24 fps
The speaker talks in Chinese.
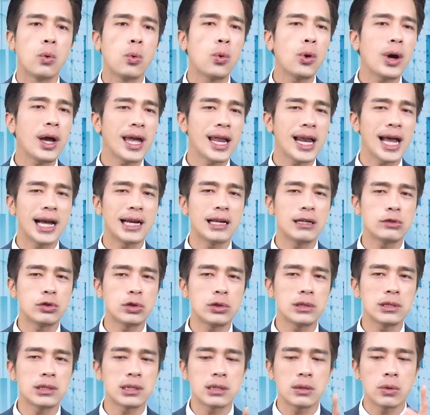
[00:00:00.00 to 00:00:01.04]
未来的
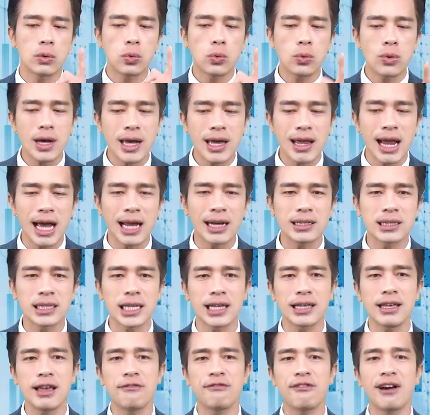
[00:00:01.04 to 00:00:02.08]
趋势，未来的
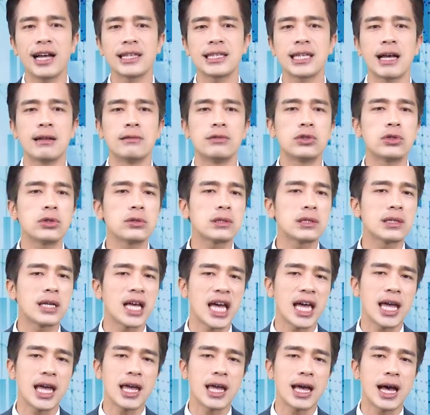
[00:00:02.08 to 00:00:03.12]
产业发展就是
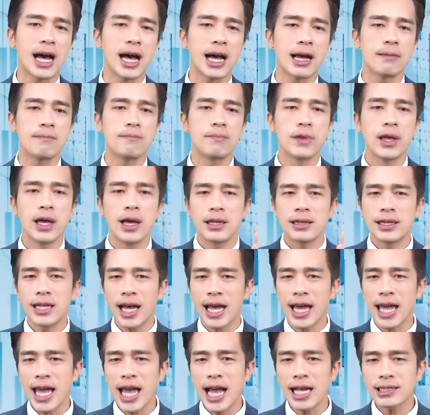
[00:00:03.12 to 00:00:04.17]
AI。那
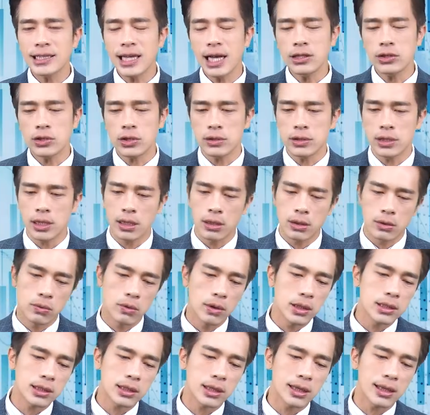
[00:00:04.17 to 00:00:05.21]
AI 三雄呢？
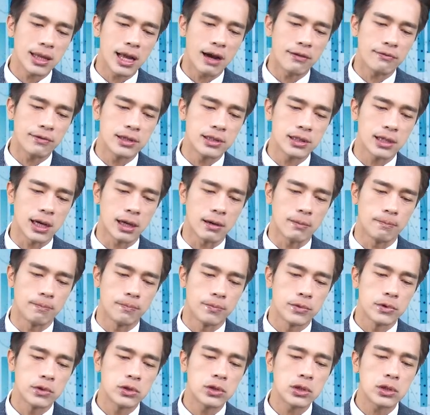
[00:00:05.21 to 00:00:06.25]
我一直跟大家分享，
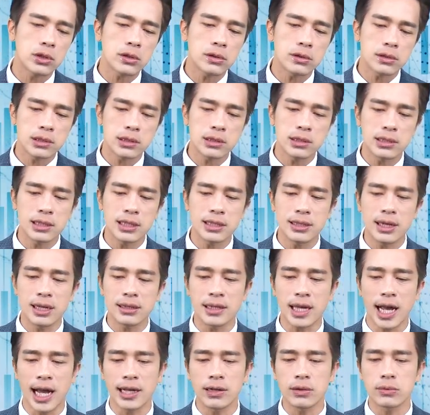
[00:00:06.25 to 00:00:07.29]
就是现在
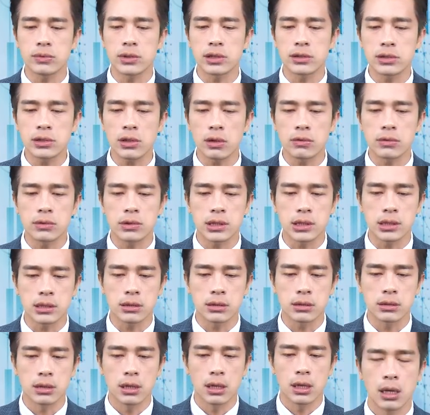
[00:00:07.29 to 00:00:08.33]
台股的重
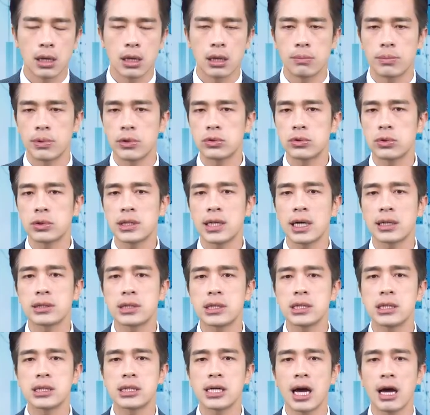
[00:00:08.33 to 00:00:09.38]
心，比如说像
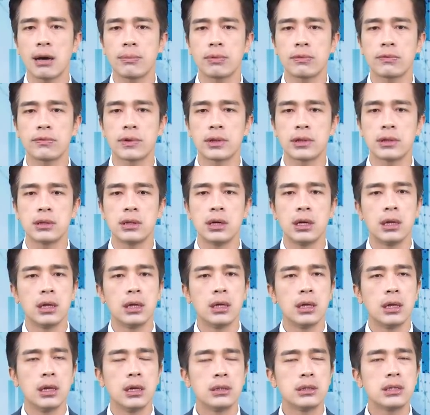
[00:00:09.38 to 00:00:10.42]
季佳部分，
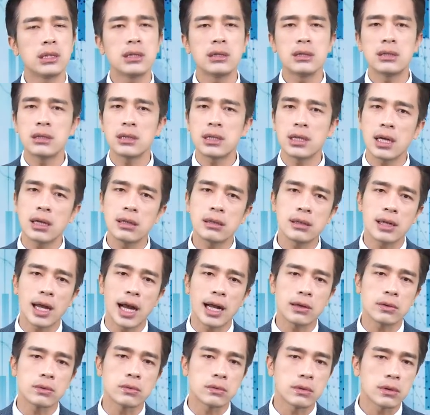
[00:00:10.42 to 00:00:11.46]
今天
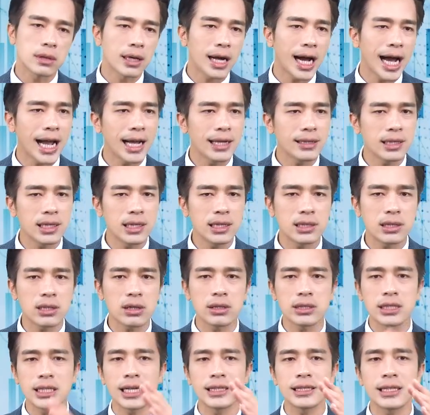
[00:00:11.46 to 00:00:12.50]
台股开低之
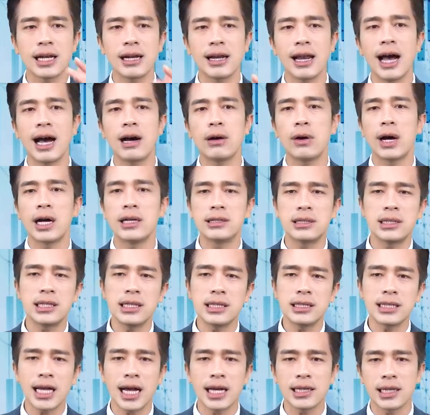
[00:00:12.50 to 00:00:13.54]
后向上拉回来，季
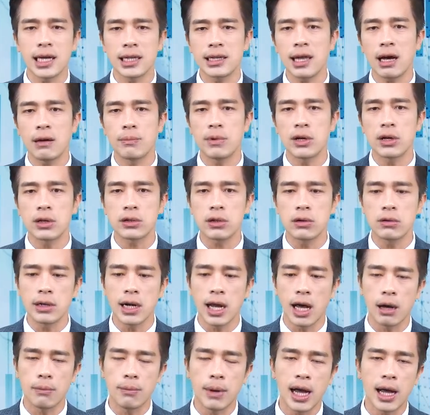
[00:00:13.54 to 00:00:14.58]
嘉难道没有功
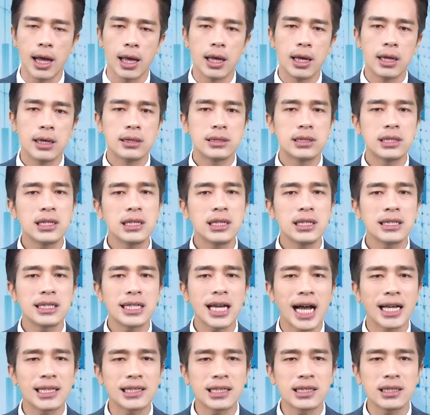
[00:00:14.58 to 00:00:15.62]
劳吗？季
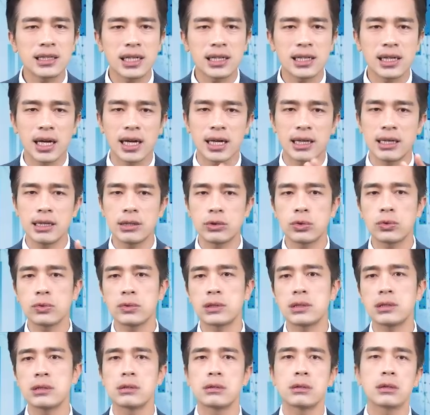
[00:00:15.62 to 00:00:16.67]
嘉今天呢一度
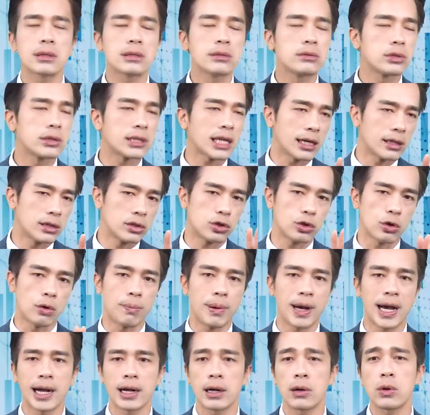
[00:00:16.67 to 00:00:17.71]
是涨了九
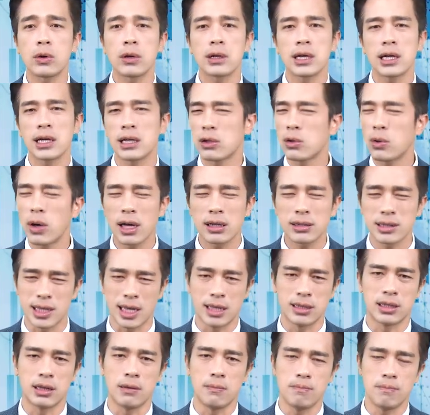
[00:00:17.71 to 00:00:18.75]
趴，快要
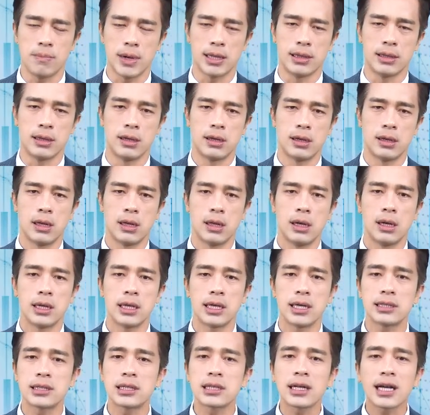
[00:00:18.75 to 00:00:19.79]
涨停板了，
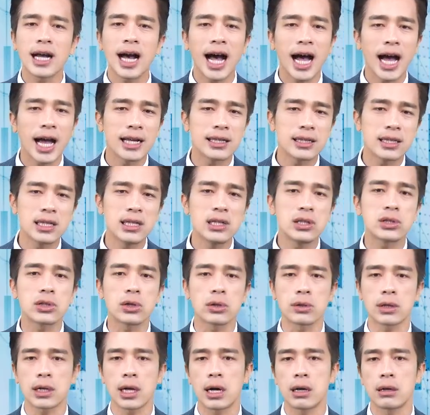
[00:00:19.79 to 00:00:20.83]
也是开低
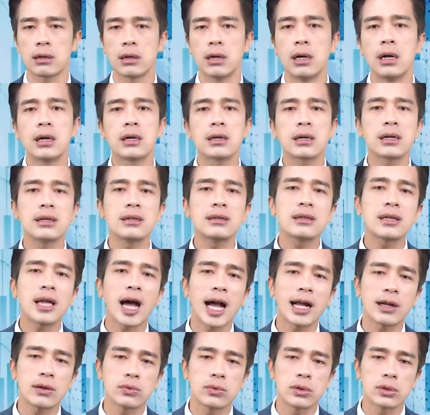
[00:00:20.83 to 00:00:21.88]
走高。跟
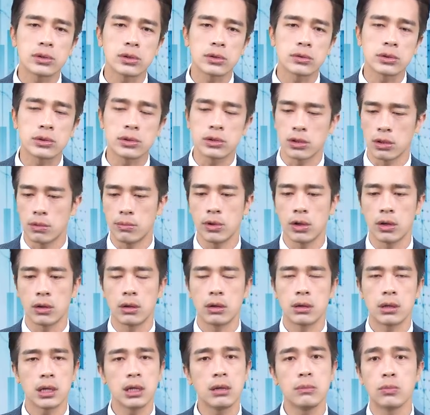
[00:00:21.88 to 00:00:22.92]
台股的走势有没有
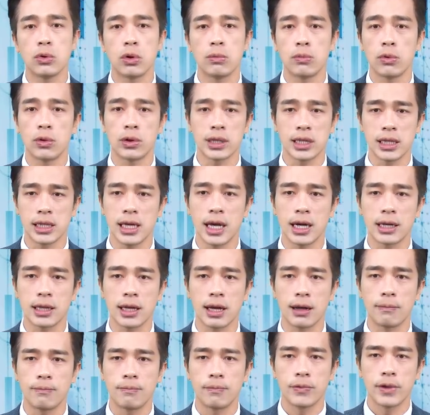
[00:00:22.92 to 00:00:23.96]
一模模一样
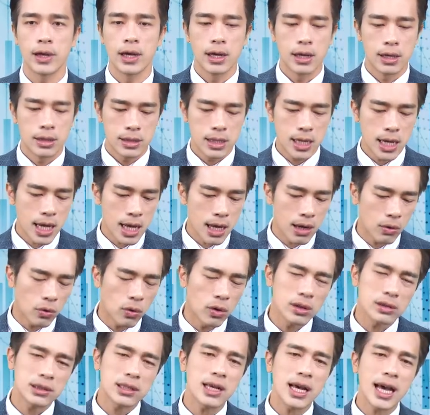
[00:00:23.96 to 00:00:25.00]
样？那
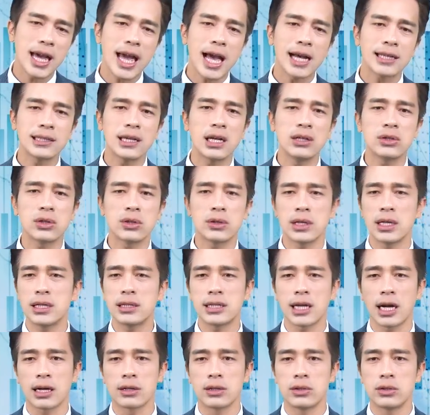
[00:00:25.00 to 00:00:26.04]
我这 AI 三雄也
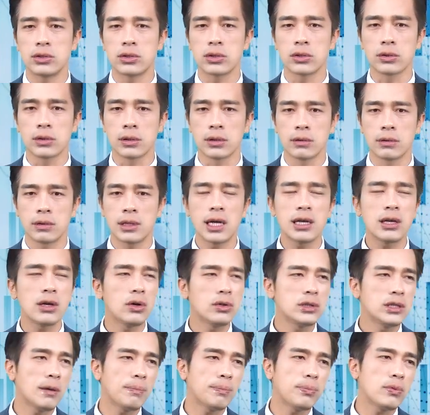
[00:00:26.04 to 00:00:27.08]
讲很久了。那有
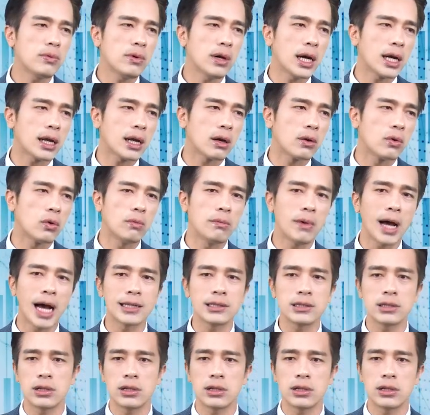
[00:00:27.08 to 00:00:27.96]
些部位呢，我们还是